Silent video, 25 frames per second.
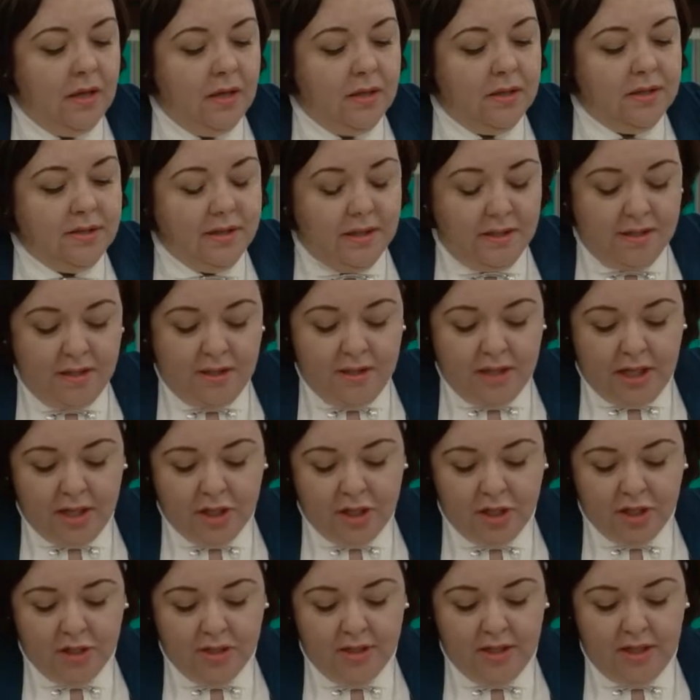Э, среди
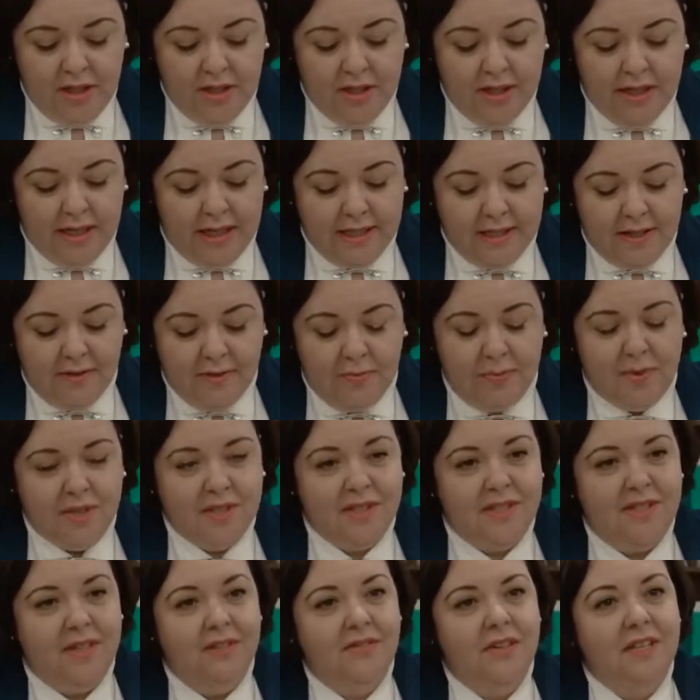наших делегатов
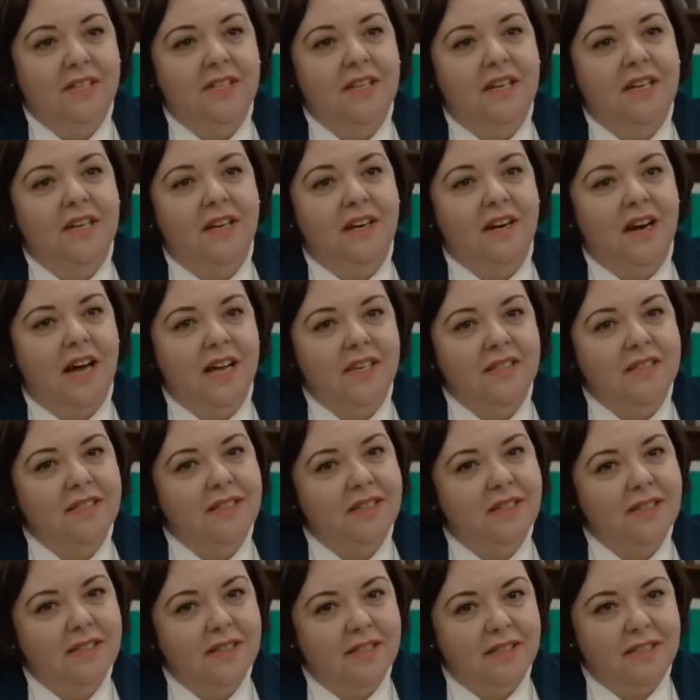представители
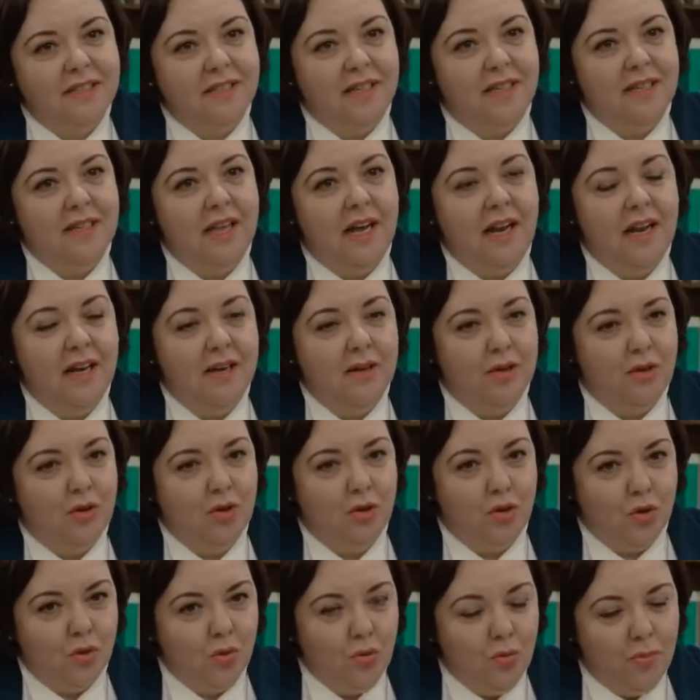разных
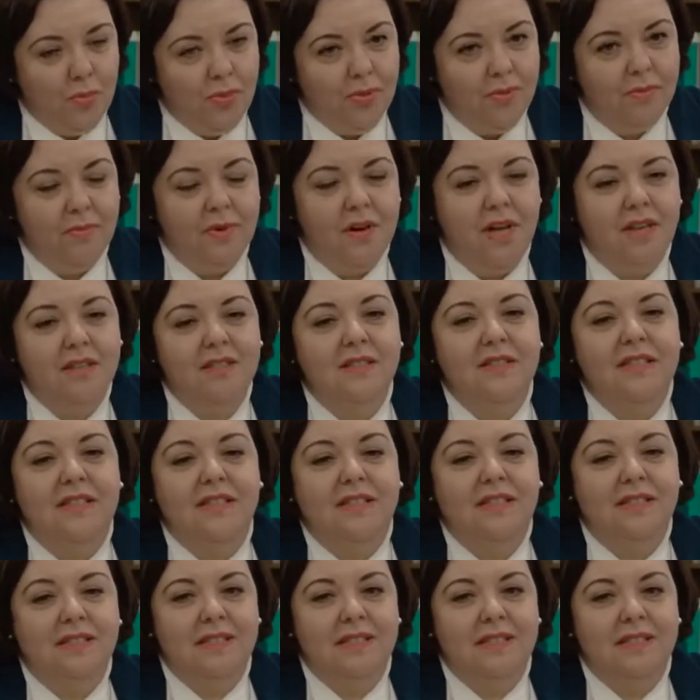национальных групп, разных